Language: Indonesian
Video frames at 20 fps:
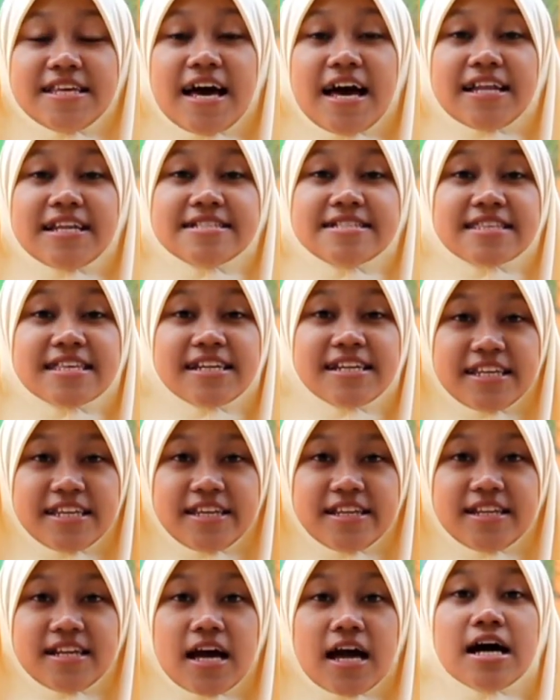hari
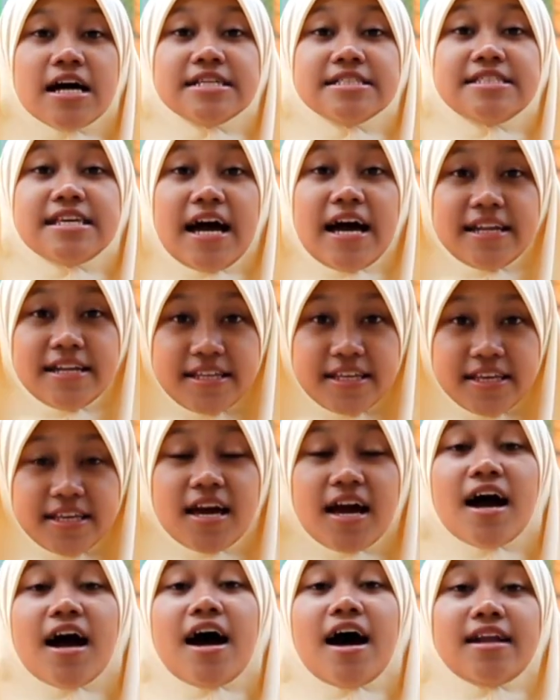Senin, jadi
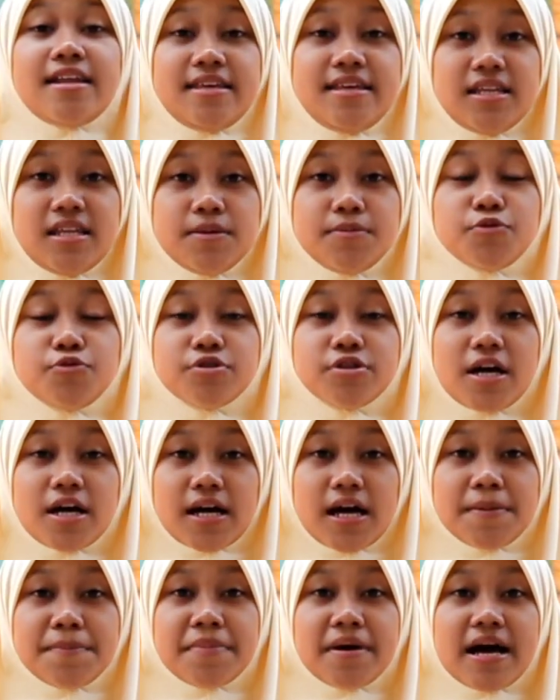hari ini
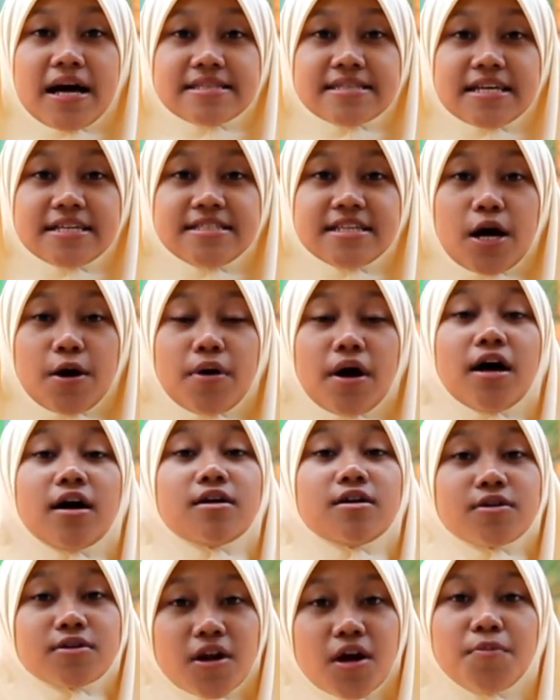menggunakan bahasa
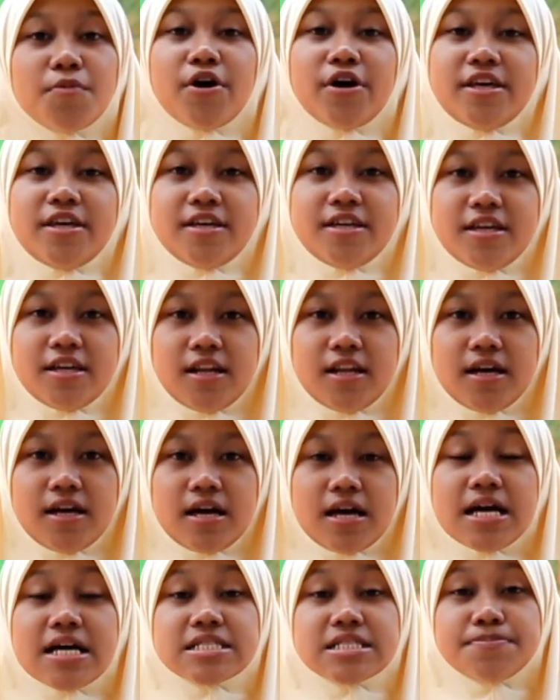Jawa Kromo Inggil.
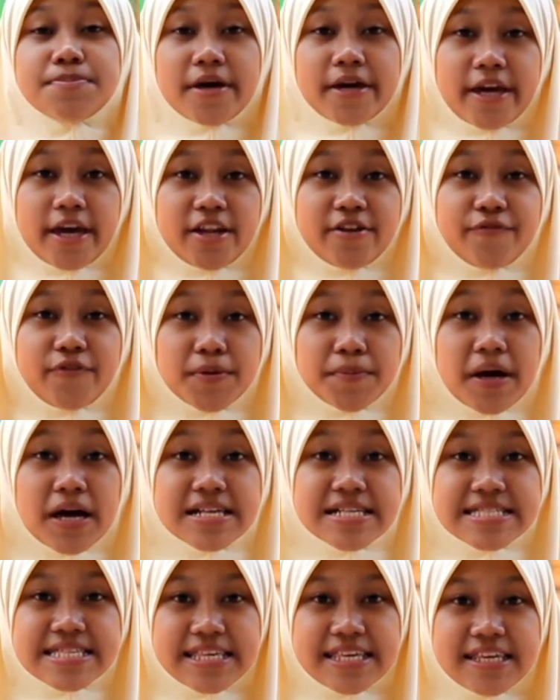Sebagai
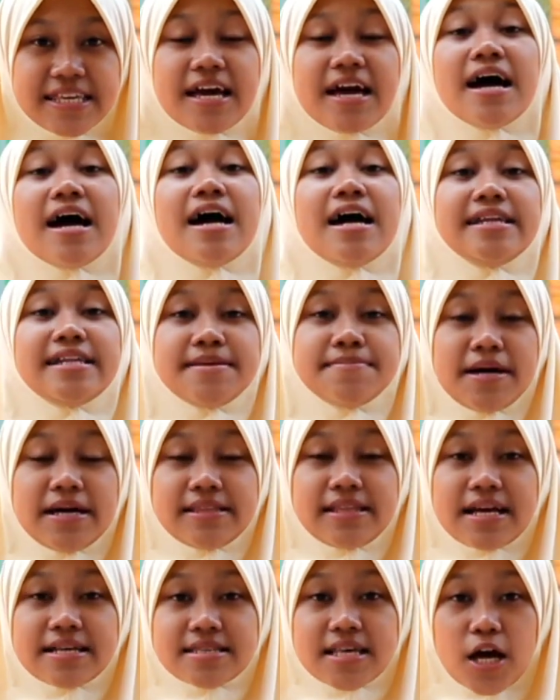informasi, di
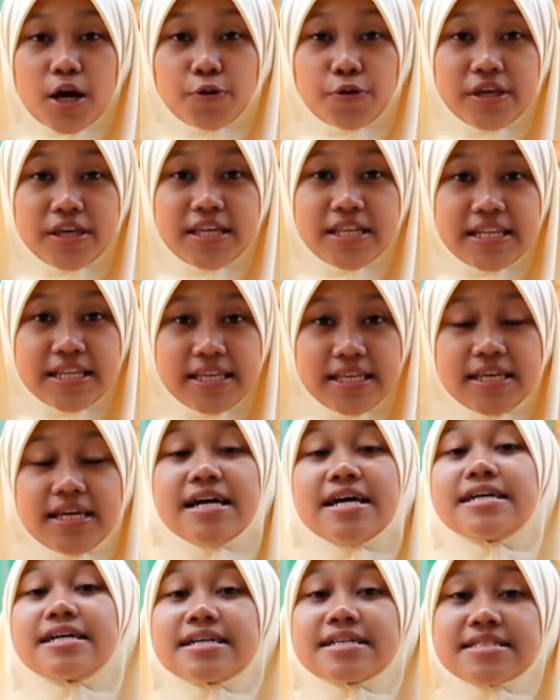madrasahku
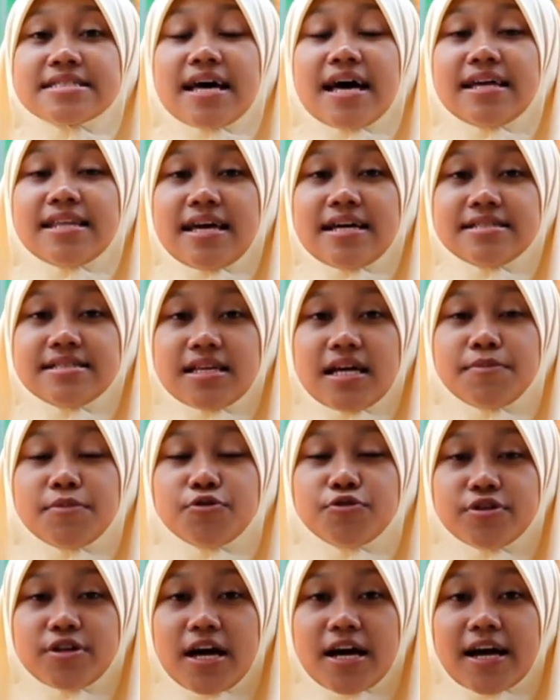ini
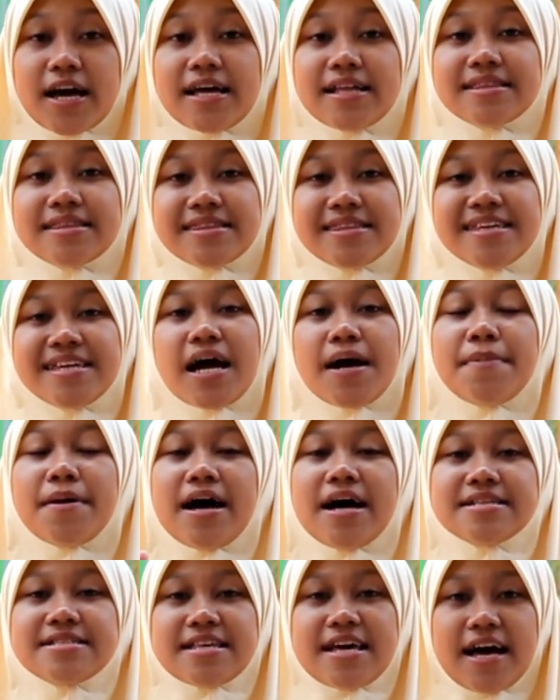kesehariannya menggunakan tiga
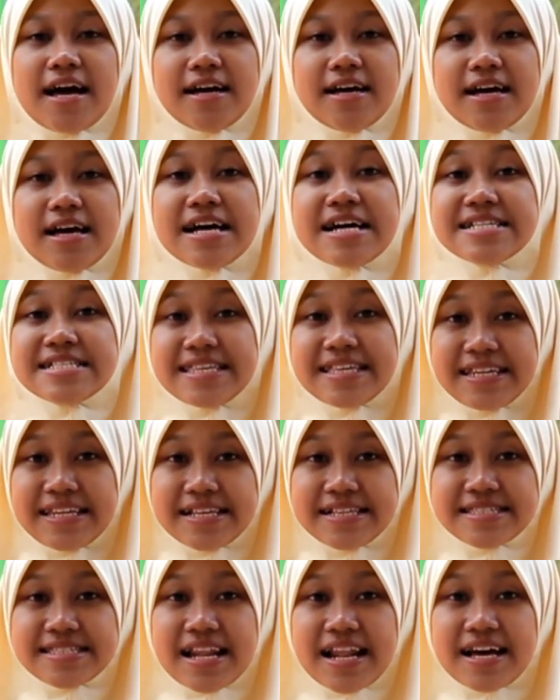bahasa.
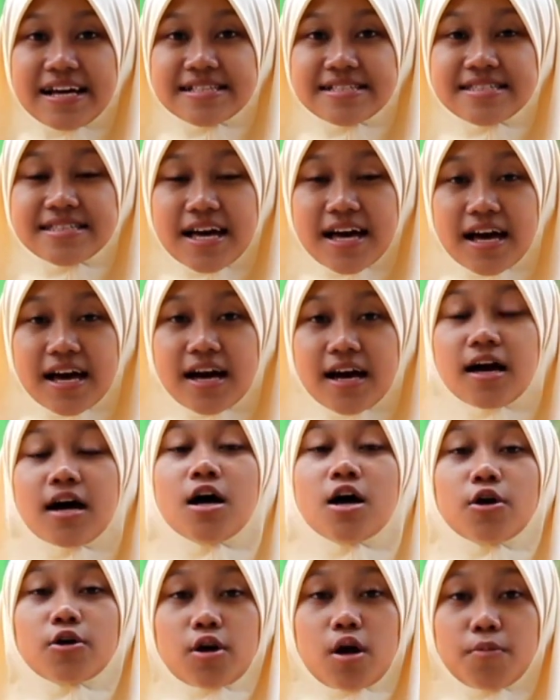Senin Selasa,
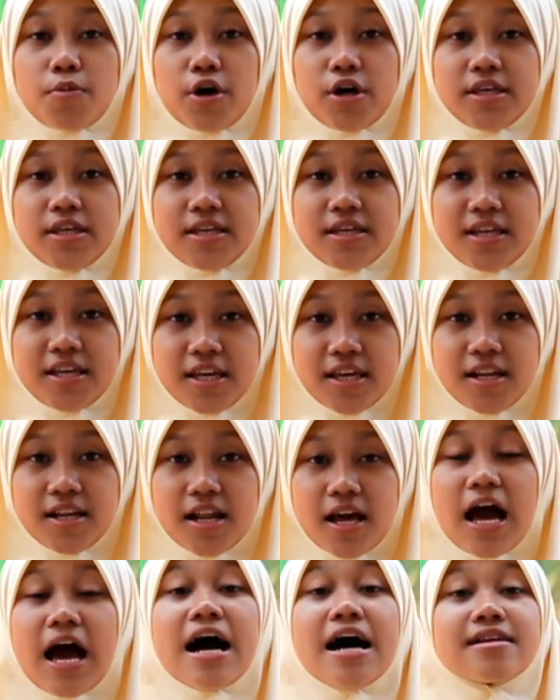Kromo
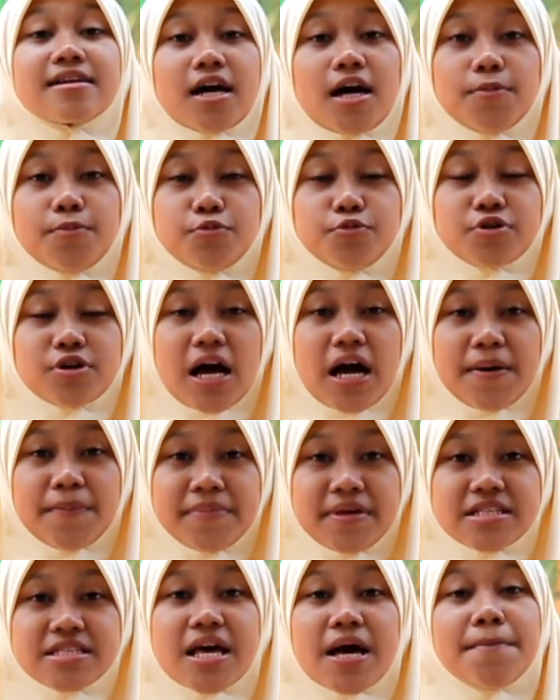Inggil, Rabu
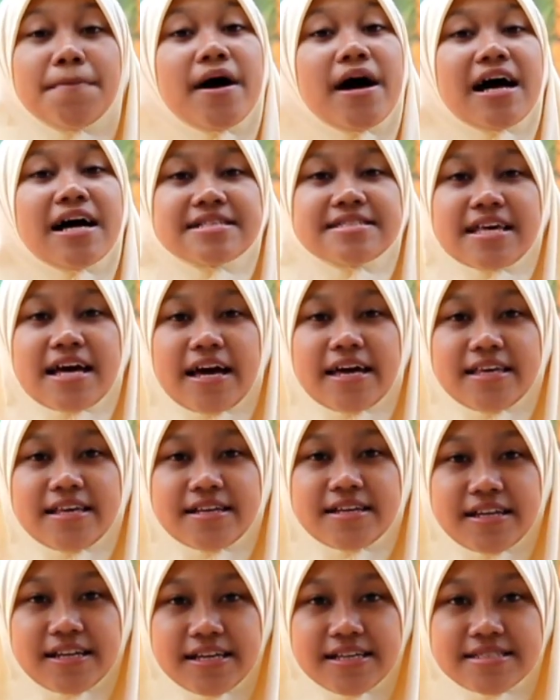Kamis, bahasa
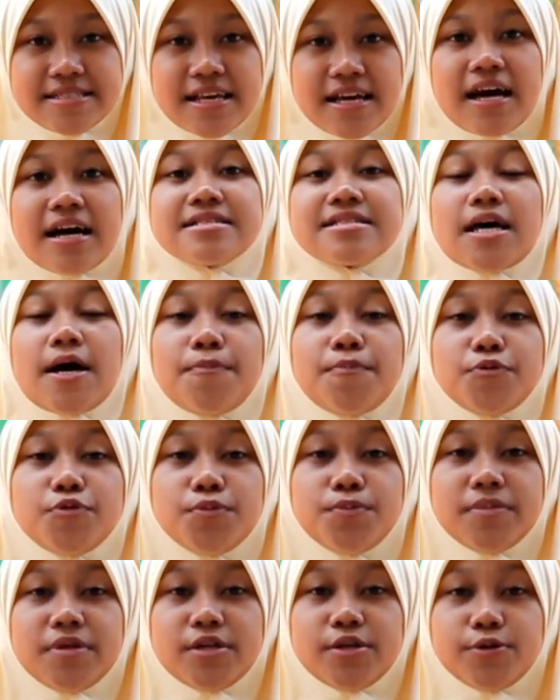Inggris,
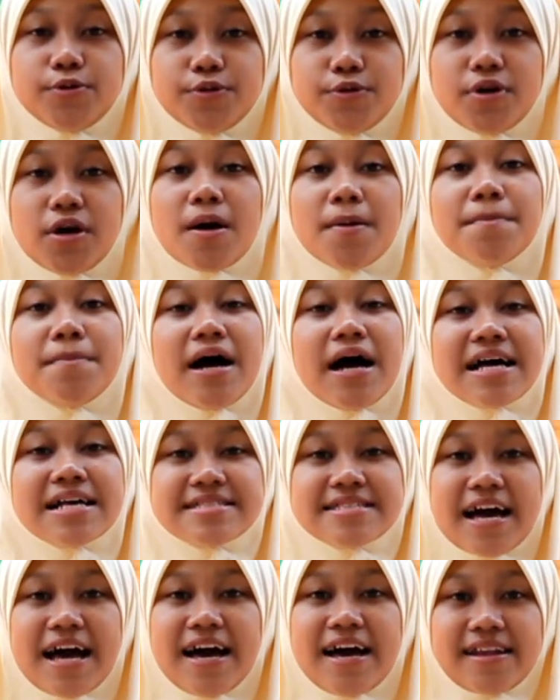Sabtu Minggu,
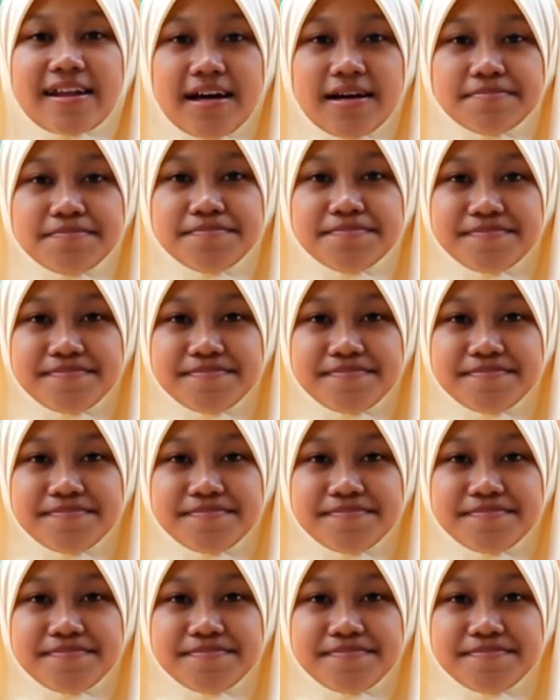bahasa Arab.